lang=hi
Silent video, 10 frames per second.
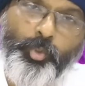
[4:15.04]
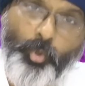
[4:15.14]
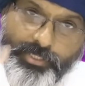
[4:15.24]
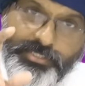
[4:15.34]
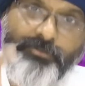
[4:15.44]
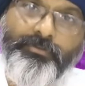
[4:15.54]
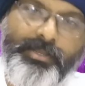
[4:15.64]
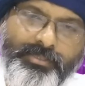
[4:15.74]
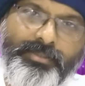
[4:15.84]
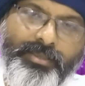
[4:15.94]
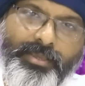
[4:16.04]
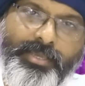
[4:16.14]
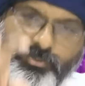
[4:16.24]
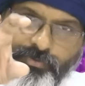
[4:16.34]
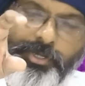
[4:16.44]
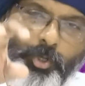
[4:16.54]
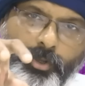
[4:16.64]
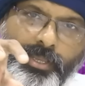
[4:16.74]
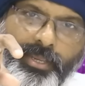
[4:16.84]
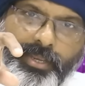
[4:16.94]
तो इसी वक्त इस वीडियो
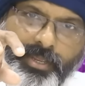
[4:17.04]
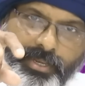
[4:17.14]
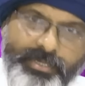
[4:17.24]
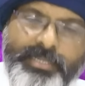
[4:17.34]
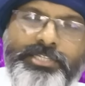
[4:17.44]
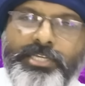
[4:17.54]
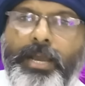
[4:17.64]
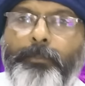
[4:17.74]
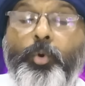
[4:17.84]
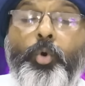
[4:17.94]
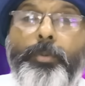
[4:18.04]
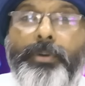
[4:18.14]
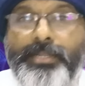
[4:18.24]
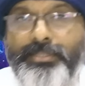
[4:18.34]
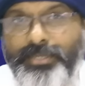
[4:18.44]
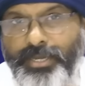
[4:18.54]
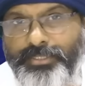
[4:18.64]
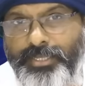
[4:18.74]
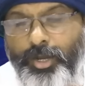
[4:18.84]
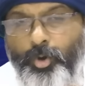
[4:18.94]
के नीचे आपको कोई बटन दिखाई
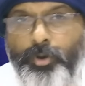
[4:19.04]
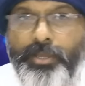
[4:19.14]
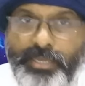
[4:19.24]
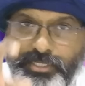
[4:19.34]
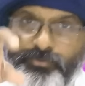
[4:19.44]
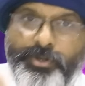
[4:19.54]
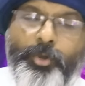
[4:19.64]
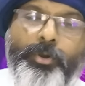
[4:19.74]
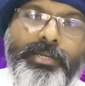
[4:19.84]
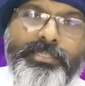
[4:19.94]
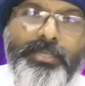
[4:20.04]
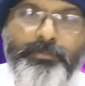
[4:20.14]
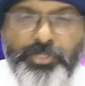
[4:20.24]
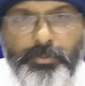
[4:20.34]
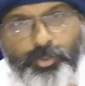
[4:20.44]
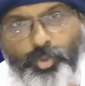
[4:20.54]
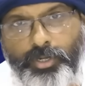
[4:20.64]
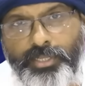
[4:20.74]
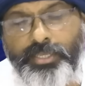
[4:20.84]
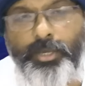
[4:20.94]
दे रहा होगा या इस वीडियो के डिस्क्रिप्शन में जो
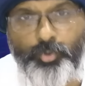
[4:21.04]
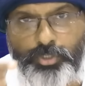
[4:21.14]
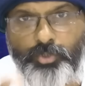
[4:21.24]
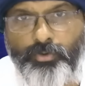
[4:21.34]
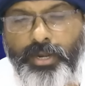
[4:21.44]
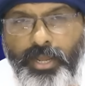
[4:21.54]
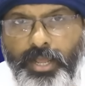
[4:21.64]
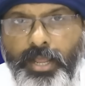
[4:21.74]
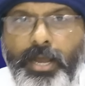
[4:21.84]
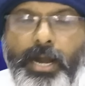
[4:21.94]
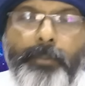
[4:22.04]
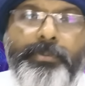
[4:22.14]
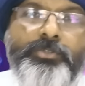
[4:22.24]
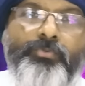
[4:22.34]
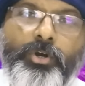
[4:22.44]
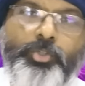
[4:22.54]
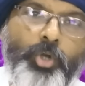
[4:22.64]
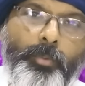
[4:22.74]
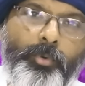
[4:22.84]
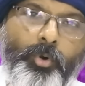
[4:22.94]
लिंक है उसके द्वारा आप इस
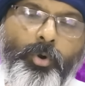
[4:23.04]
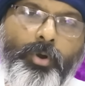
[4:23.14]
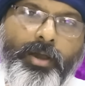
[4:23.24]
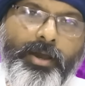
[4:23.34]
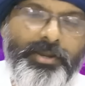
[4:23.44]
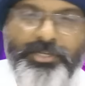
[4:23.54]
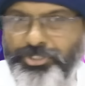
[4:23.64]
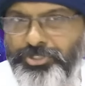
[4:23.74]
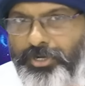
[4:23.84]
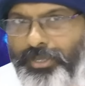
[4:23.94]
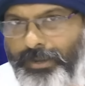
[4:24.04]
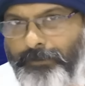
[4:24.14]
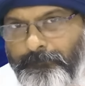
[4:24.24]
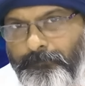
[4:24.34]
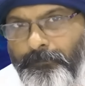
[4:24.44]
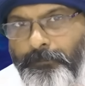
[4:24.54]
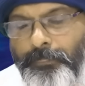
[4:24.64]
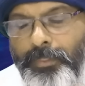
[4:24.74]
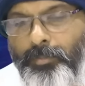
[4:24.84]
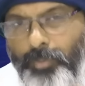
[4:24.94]
वर्कशॉप को रजिस्टर करें
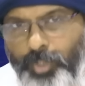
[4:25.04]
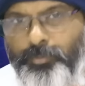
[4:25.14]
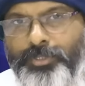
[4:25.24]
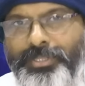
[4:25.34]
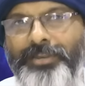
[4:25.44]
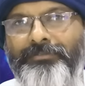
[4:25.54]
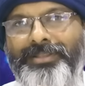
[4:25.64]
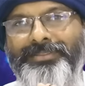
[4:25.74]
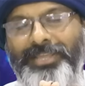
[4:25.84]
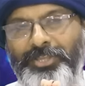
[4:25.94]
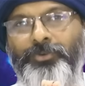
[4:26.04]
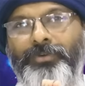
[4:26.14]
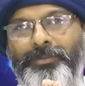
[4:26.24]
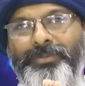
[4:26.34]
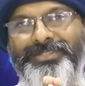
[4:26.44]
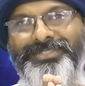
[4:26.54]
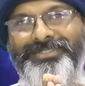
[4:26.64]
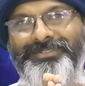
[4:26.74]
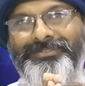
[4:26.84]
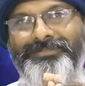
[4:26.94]
बहुत बहुत धन्यवाद थैंक यू वेरी मच